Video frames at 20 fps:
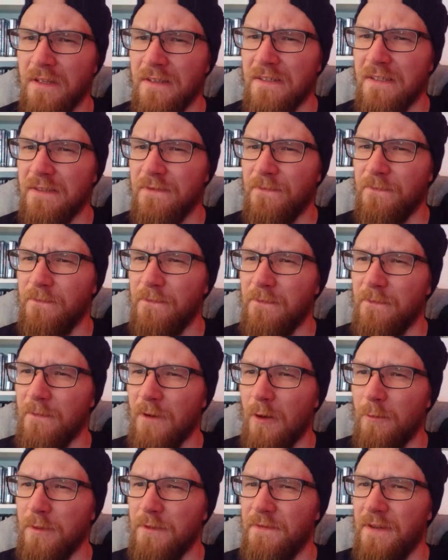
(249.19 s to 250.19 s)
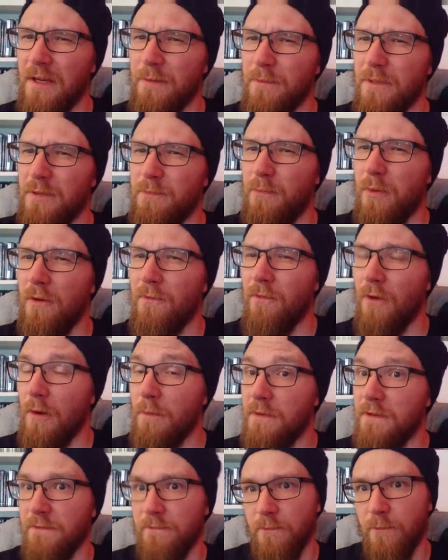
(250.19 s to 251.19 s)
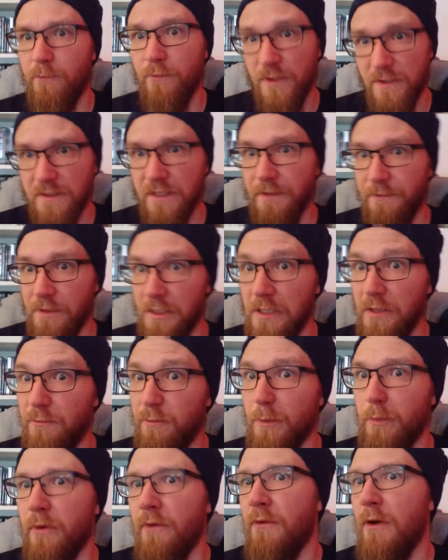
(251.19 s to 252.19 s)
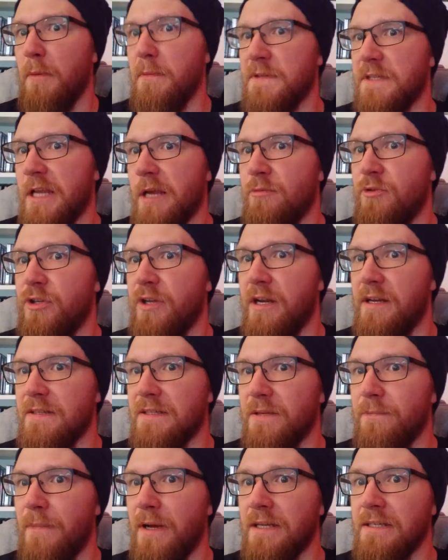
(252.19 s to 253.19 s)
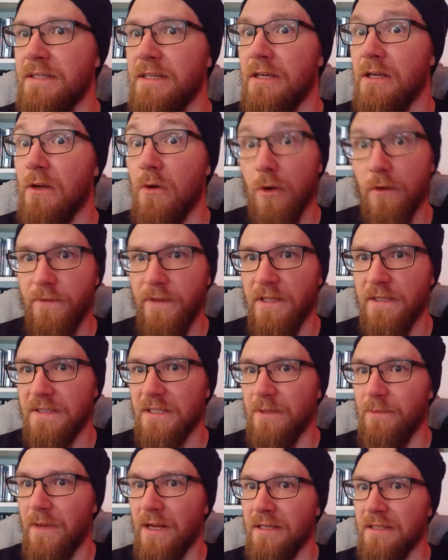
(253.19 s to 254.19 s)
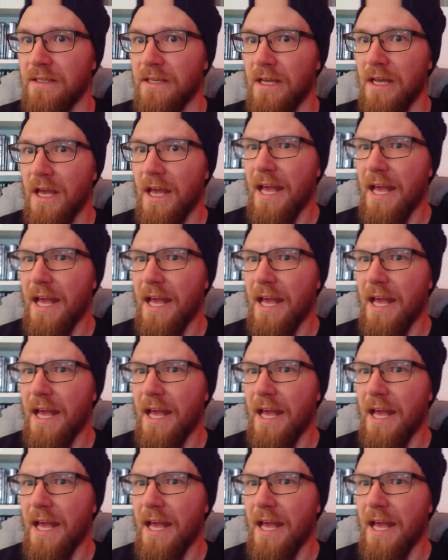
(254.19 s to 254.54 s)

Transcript: Das ist glaube ich, wir mit Performance, definitiv mit Performance Capturing alles gemacht, auf jedes gemacht.